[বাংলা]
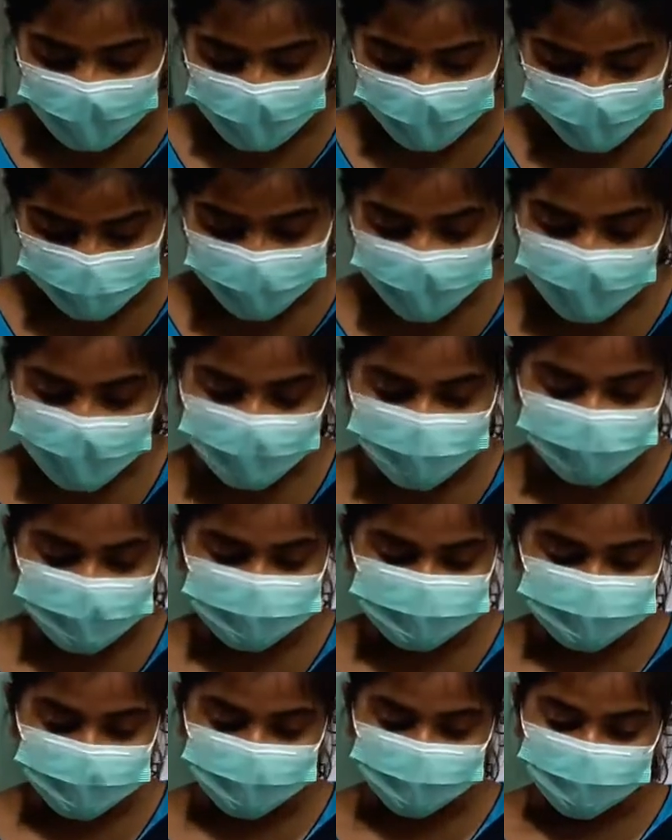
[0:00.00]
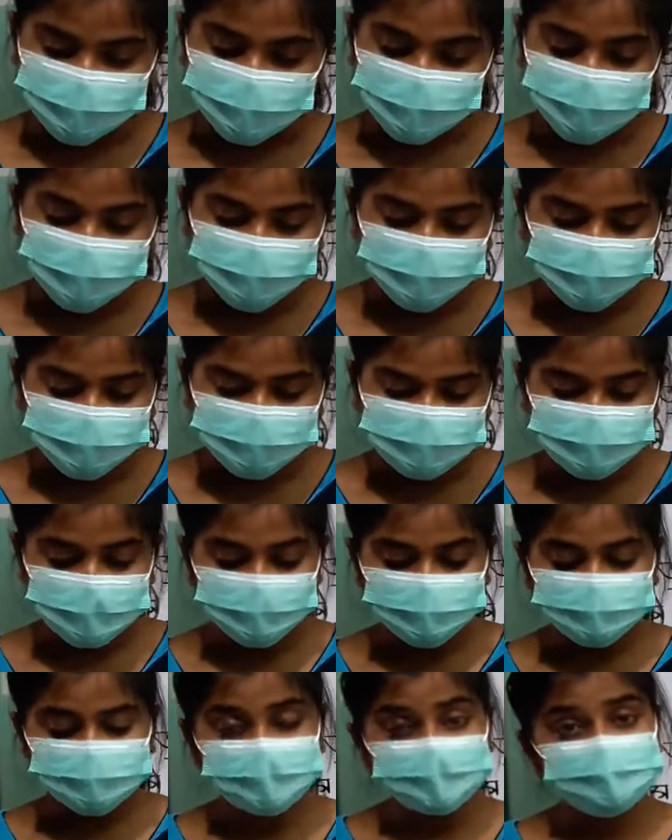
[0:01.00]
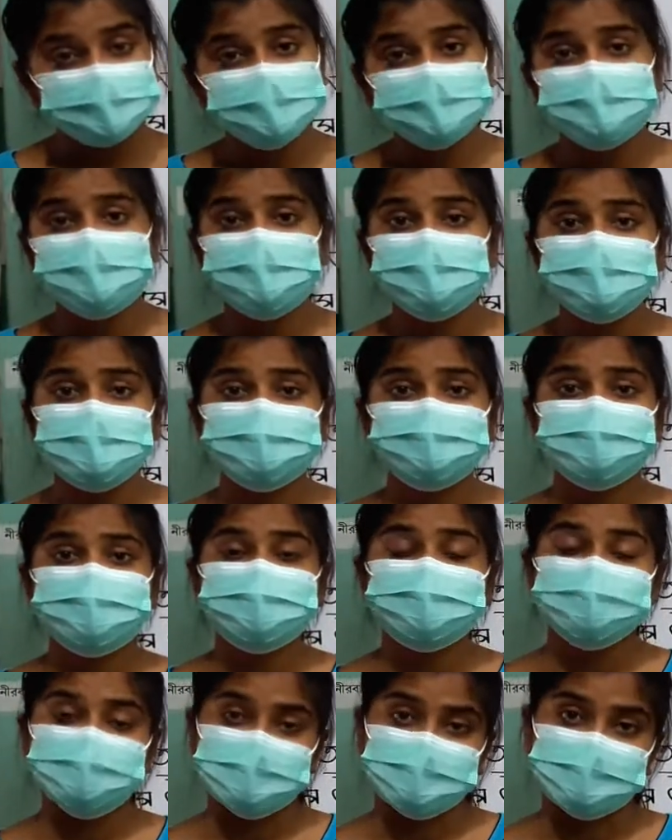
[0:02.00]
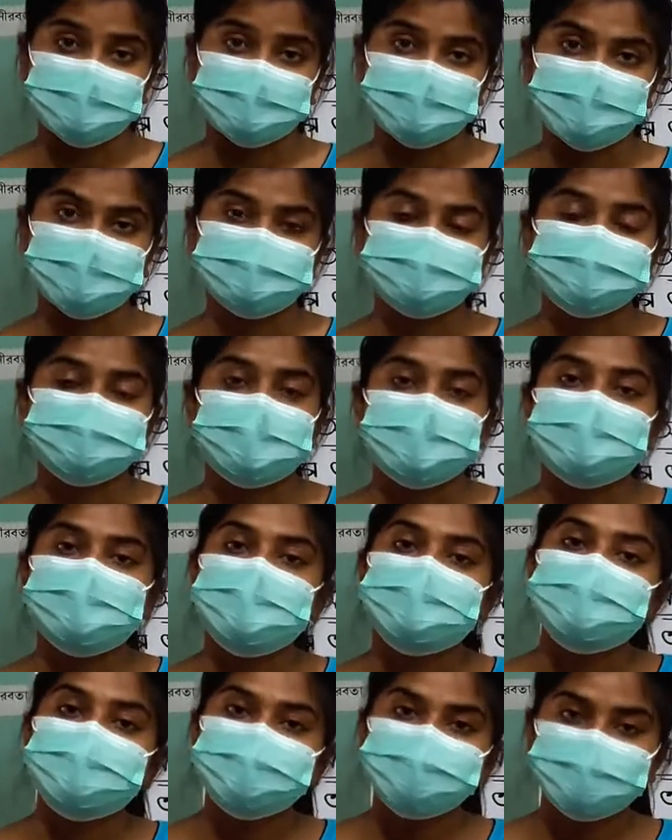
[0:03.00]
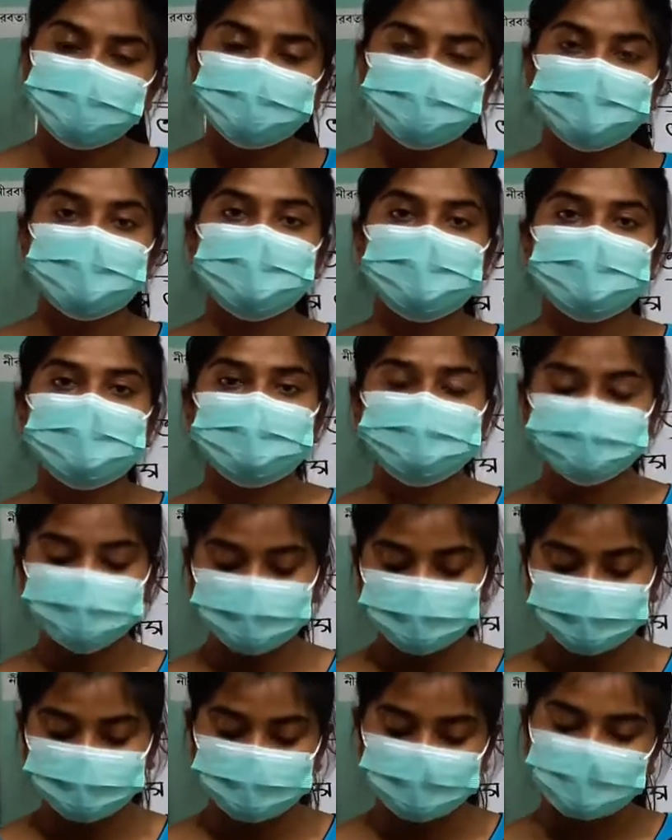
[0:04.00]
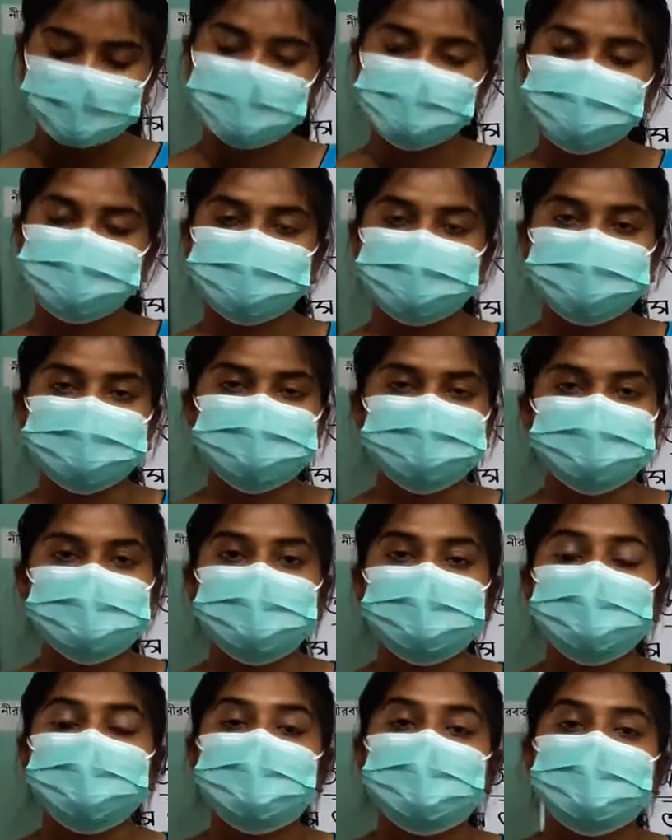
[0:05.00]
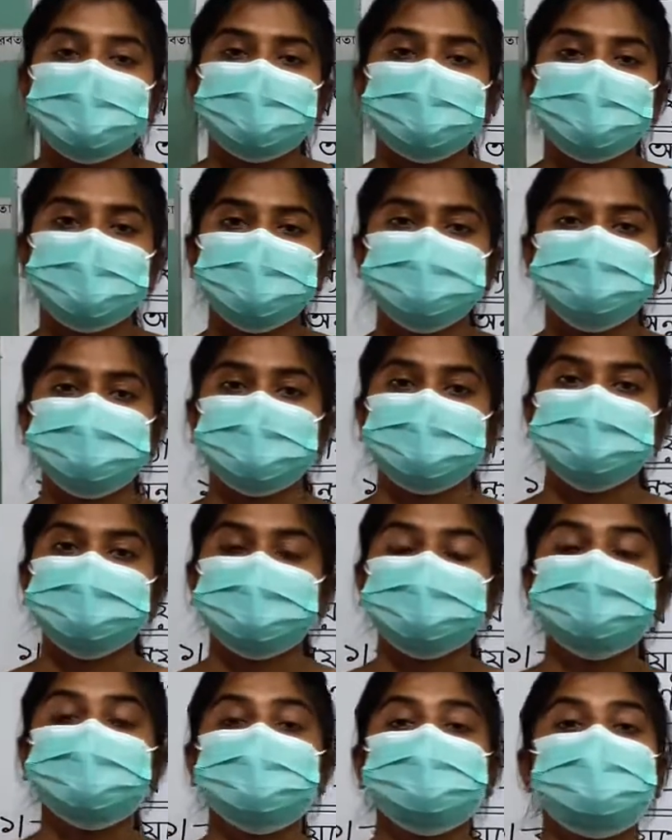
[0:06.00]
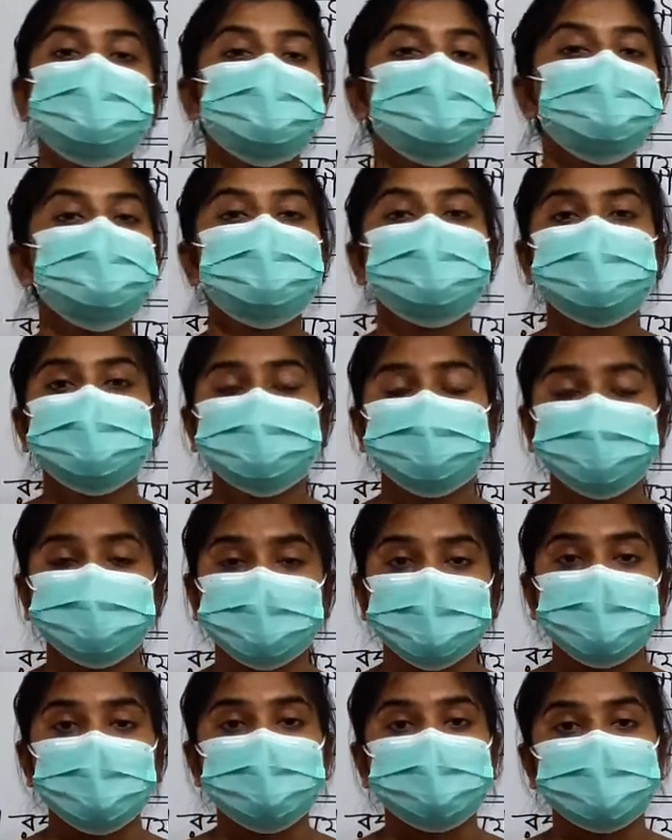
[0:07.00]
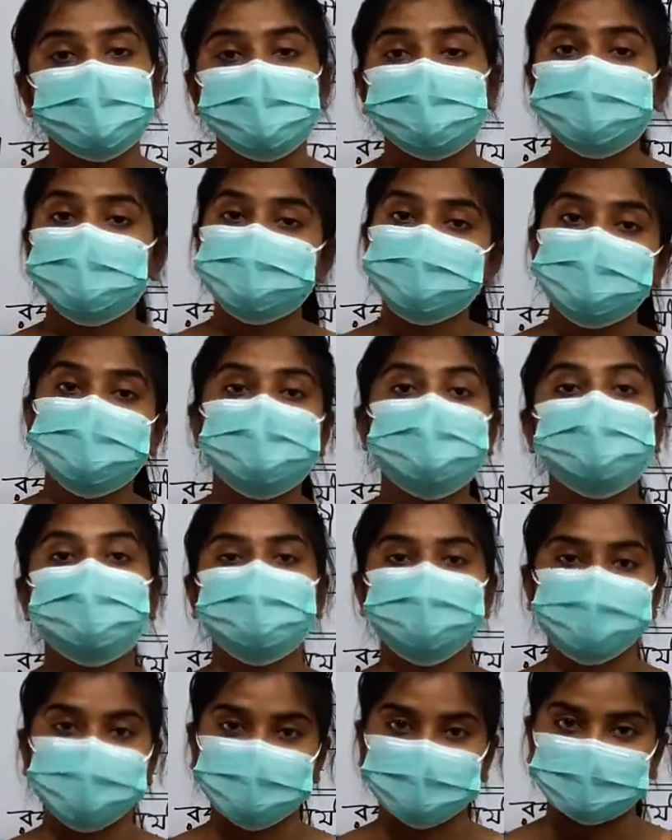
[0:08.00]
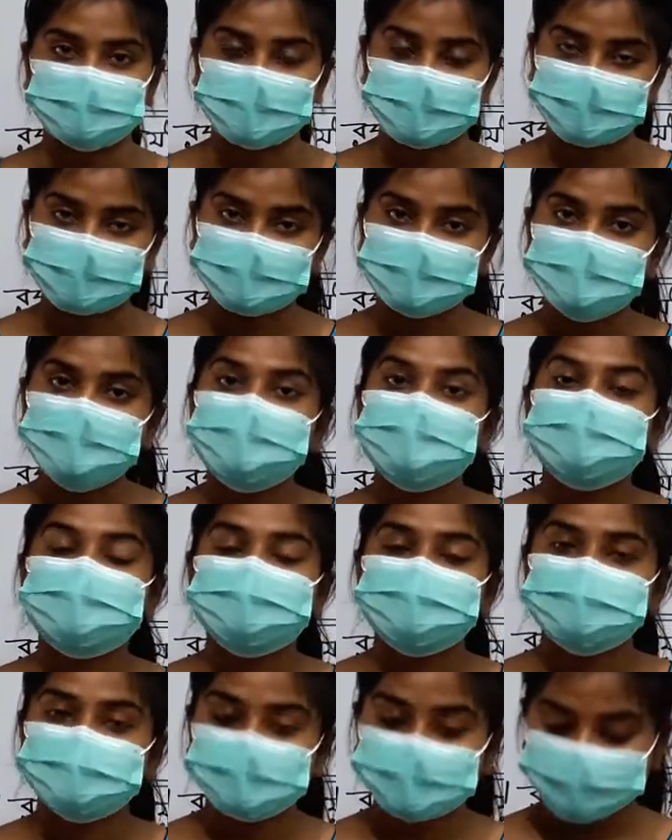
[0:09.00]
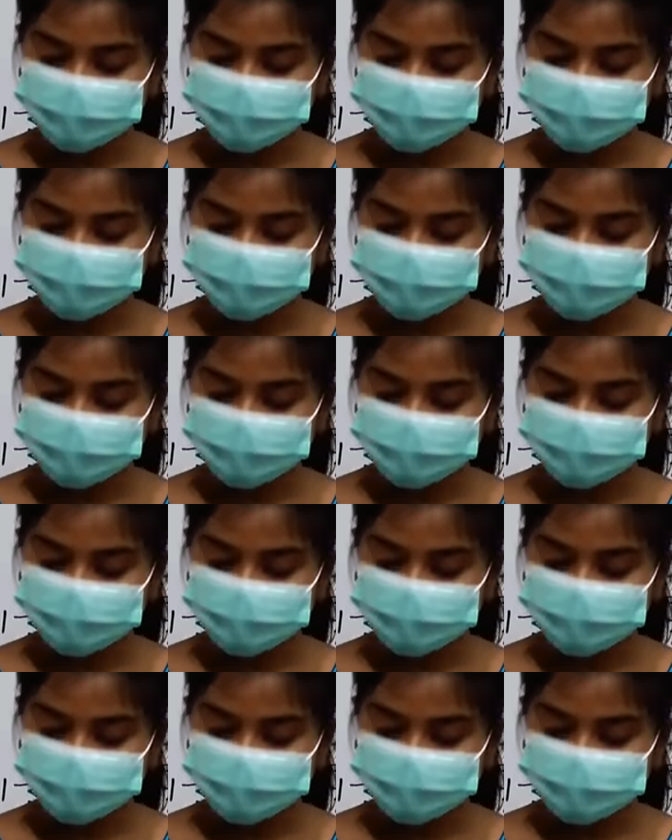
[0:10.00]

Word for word: এবার আমরা জানব যে বিভিন্ন ঋতুর ফলের নাম আমরা প্রথমেই এই পড়ার ফার্স্টেই রয়েছে যে বিভিন্ন ঋতুতে আমরা বিভিন্ন ফল খাই ঠিক